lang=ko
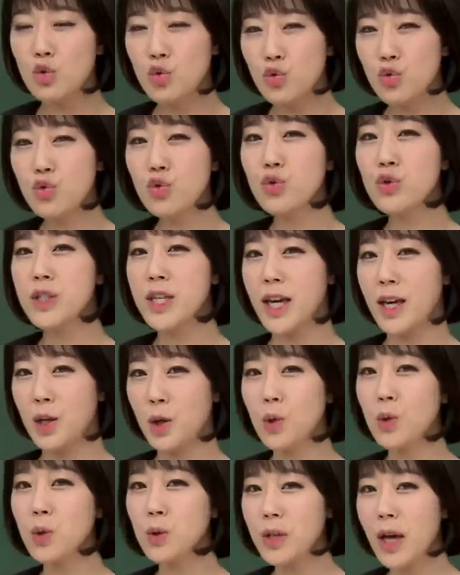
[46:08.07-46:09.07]
주
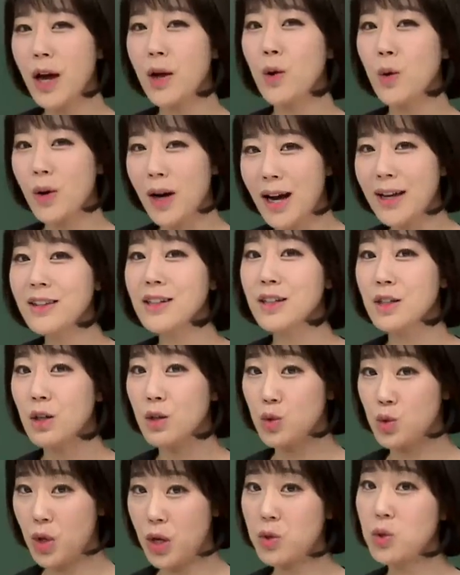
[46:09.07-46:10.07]
재료로 사용한
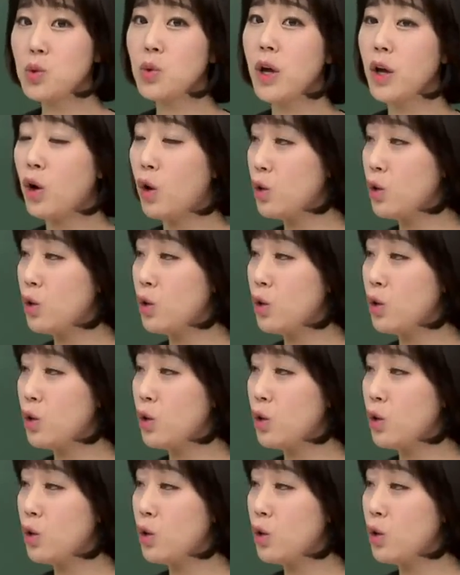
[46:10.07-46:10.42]
그런 최초의